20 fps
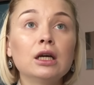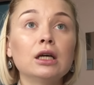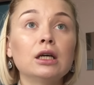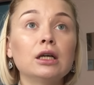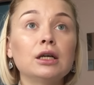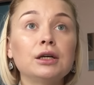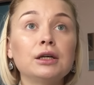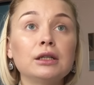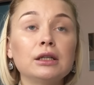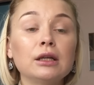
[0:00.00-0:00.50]

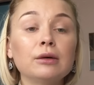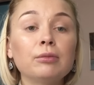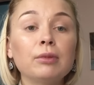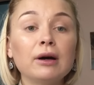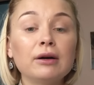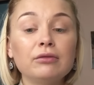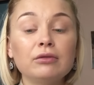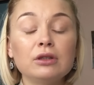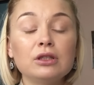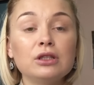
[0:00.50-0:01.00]
э,
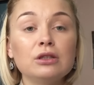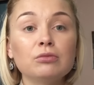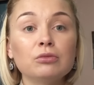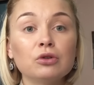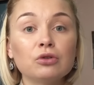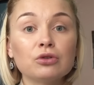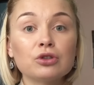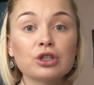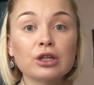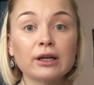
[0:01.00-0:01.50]
добавить
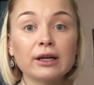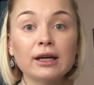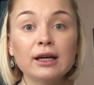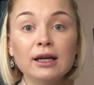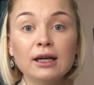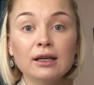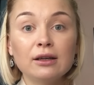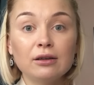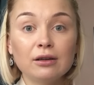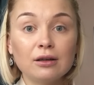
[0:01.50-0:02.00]
немножко
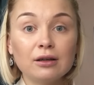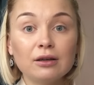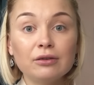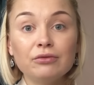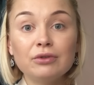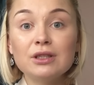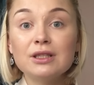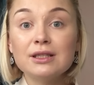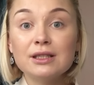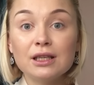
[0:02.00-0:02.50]
э,
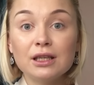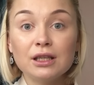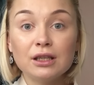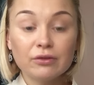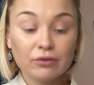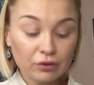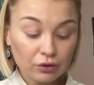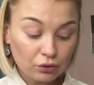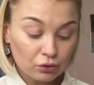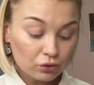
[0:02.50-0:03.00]

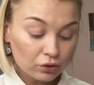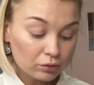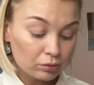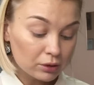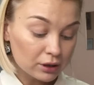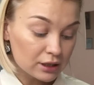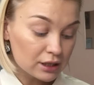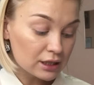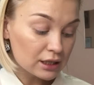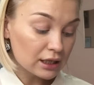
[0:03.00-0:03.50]
весеннего
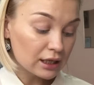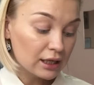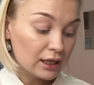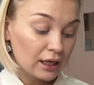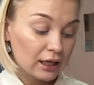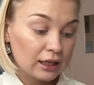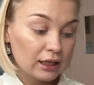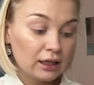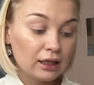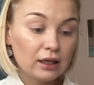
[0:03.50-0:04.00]
образа.
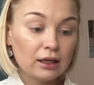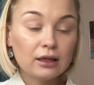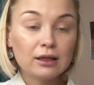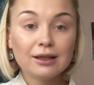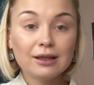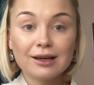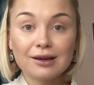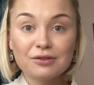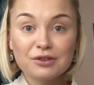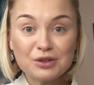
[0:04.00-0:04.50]
И
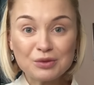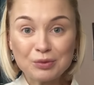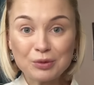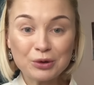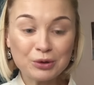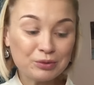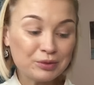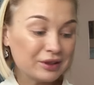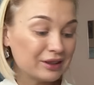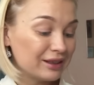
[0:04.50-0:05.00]
я
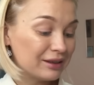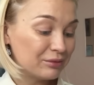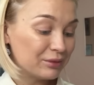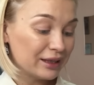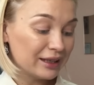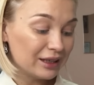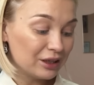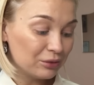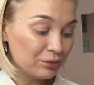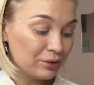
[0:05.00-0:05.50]
вспомнила
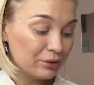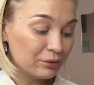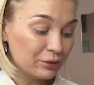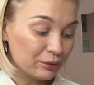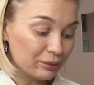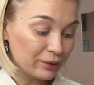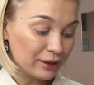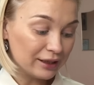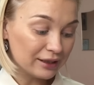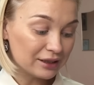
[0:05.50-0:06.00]
мои
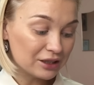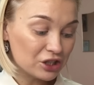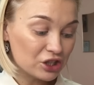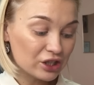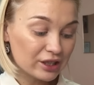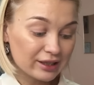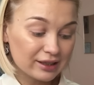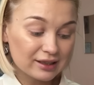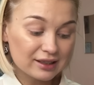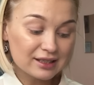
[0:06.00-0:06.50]
любимые
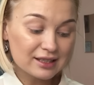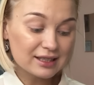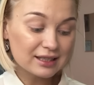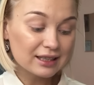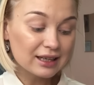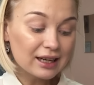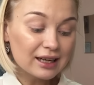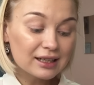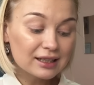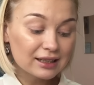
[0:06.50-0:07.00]
палеточки Into the
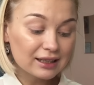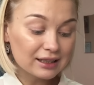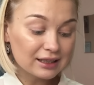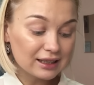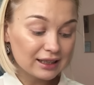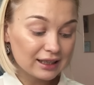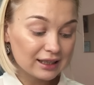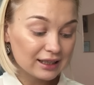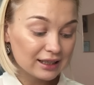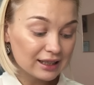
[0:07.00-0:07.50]
Garden.
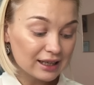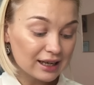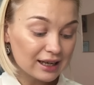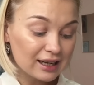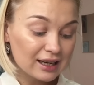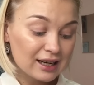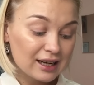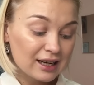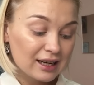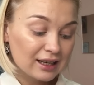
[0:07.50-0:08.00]
И
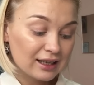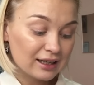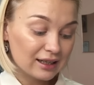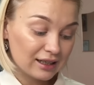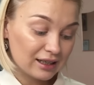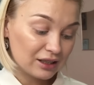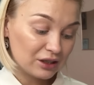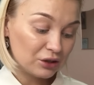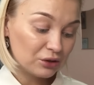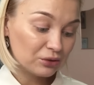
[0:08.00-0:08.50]
я, э,
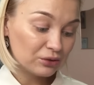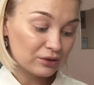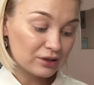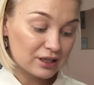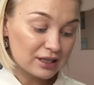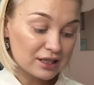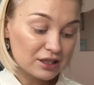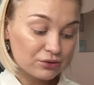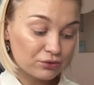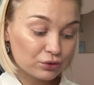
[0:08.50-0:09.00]
ну,
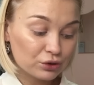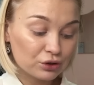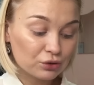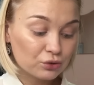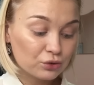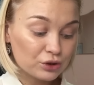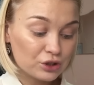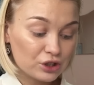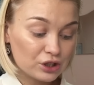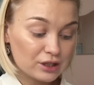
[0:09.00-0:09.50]
знаете, вот
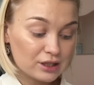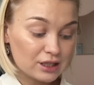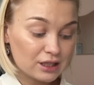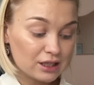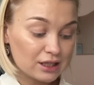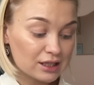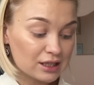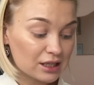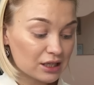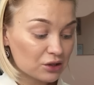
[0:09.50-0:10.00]
очень за
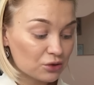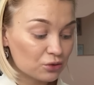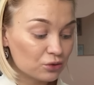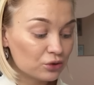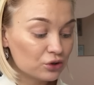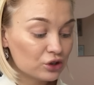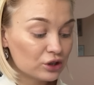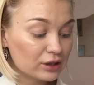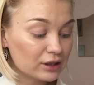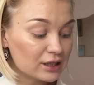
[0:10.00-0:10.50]
ней
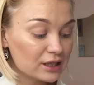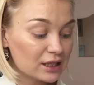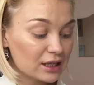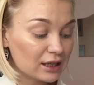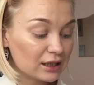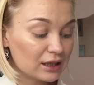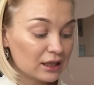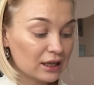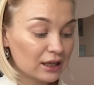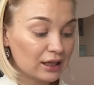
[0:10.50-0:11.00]
соскучилась.
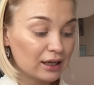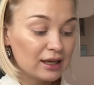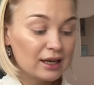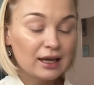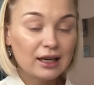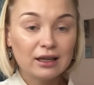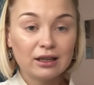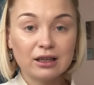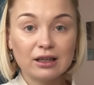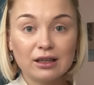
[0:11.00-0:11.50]
Она
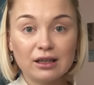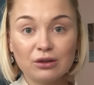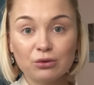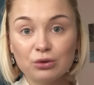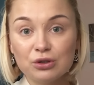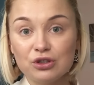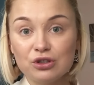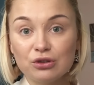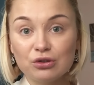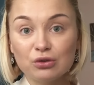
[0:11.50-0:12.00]
э,
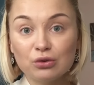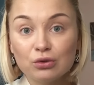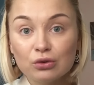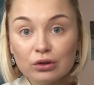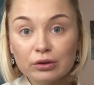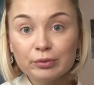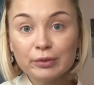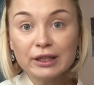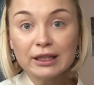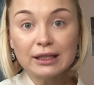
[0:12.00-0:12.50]
очень
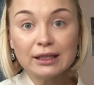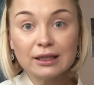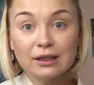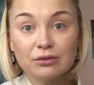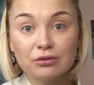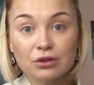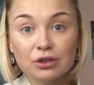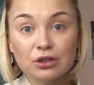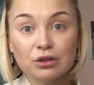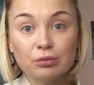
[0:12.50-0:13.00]
удобна для
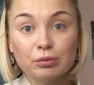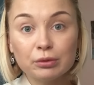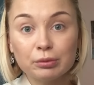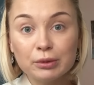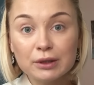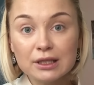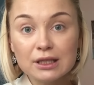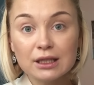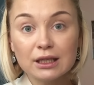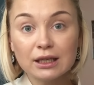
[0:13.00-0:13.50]
того, чтобы
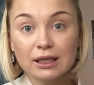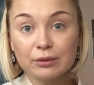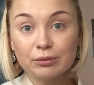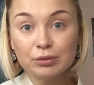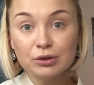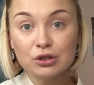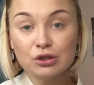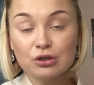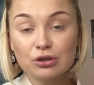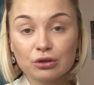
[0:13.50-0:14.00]
быстренько
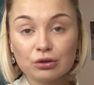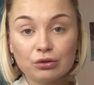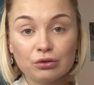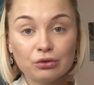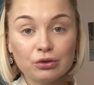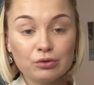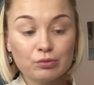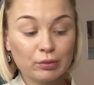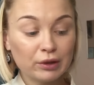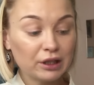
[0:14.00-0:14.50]

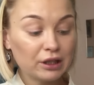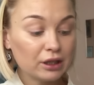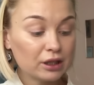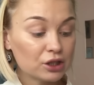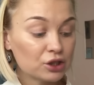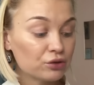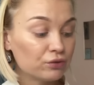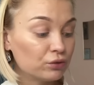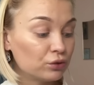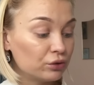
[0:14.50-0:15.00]
подчеркнуть
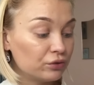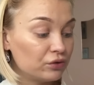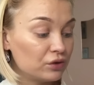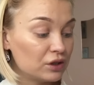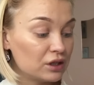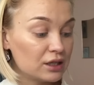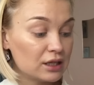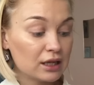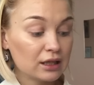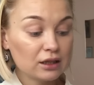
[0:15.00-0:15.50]
макияж в
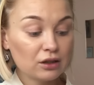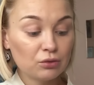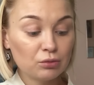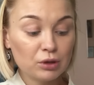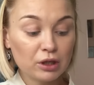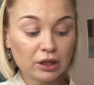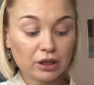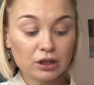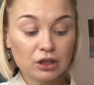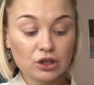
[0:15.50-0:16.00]
офисе. Она у
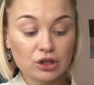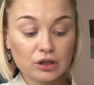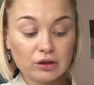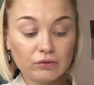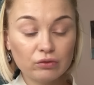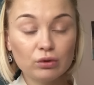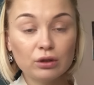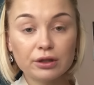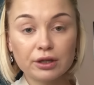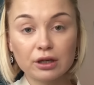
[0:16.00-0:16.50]
меня, конечно,
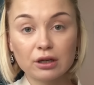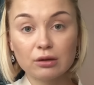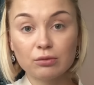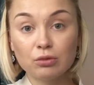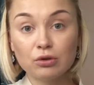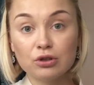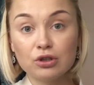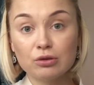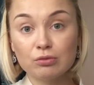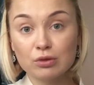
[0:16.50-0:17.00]
в
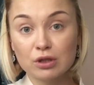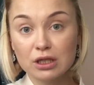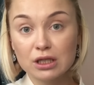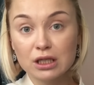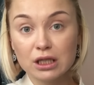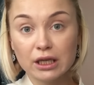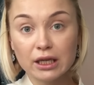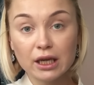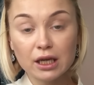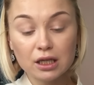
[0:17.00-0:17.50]
ультрарабочем
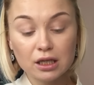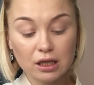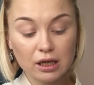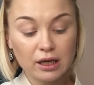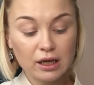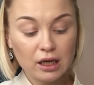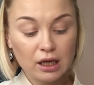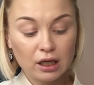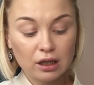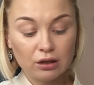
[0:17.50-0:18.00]
состоянии,
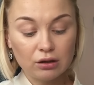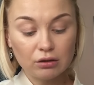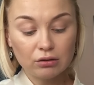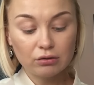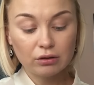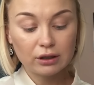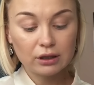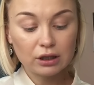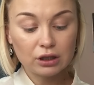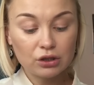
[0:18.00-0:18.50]

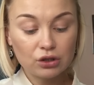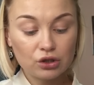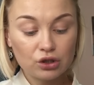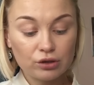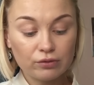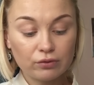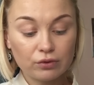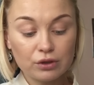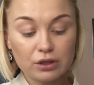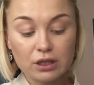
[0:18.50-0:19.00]
но это
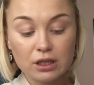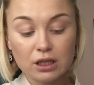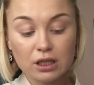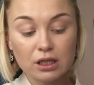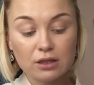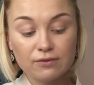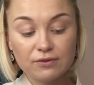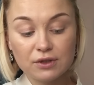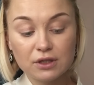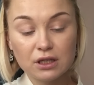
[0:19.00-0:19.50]
ничего. Здесь
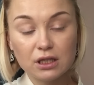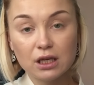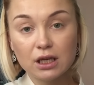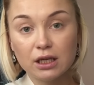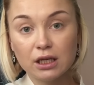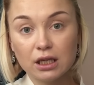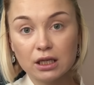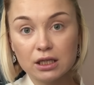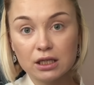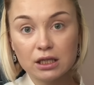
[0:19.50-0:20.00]
все
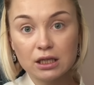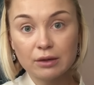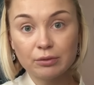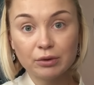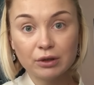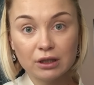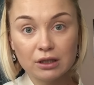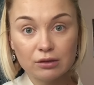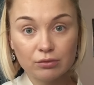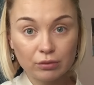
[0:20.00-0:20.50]
есть
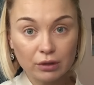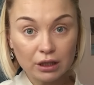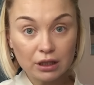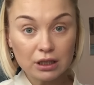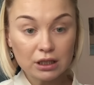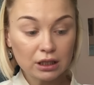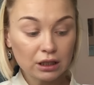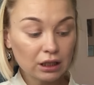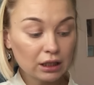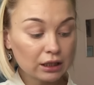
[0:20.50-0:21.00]
необходимые
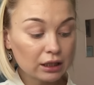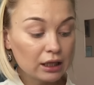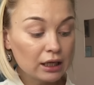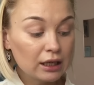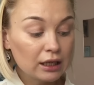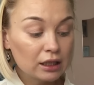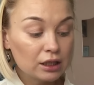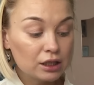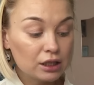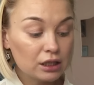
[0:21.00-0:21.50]
оттенки,
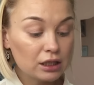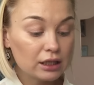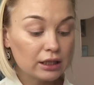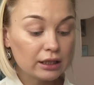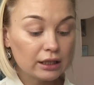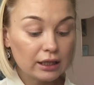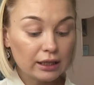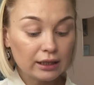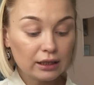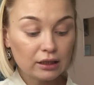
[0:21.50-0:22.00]
тени мне
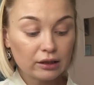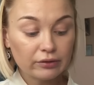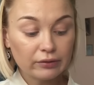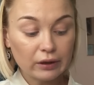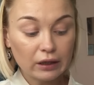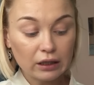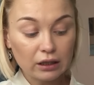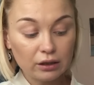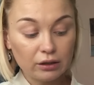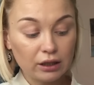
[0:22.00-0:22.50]
для этого
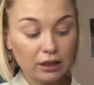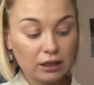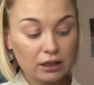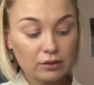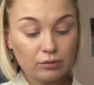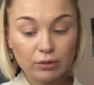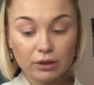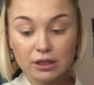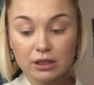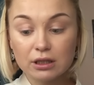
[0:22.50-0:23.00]

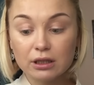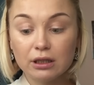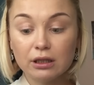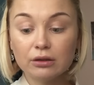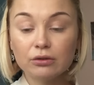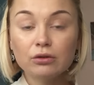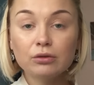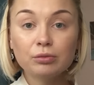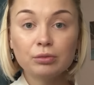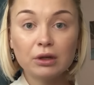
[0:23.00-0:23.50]
есть блеск для
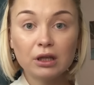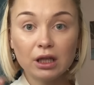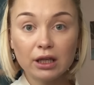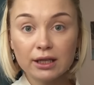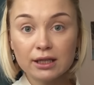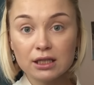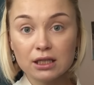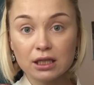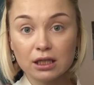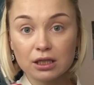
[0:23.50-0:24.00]
губ и
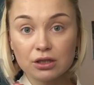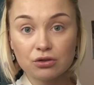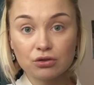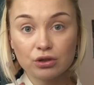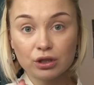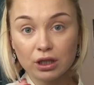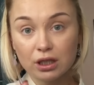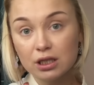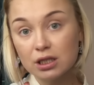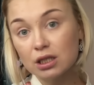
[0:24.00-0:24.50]
есть сразу
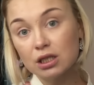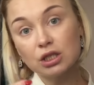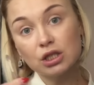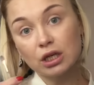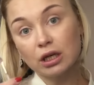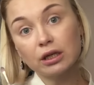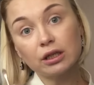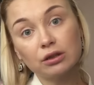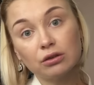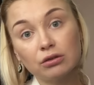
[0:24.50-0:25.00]
же
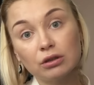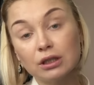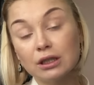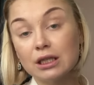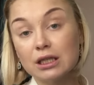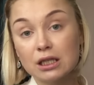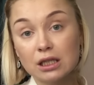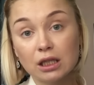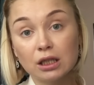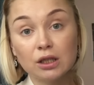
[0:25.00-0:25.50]
кисточка, которая
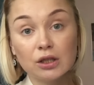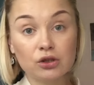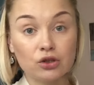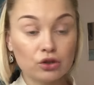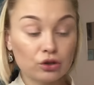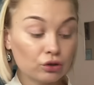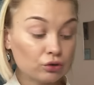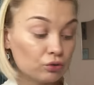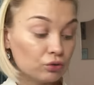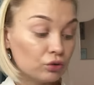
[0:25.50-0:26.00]

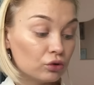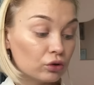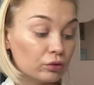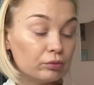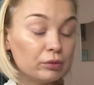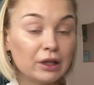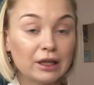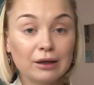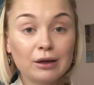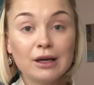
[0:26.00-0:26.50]
достаточно
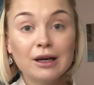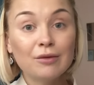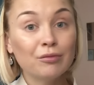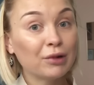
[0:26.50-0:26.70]
удобная.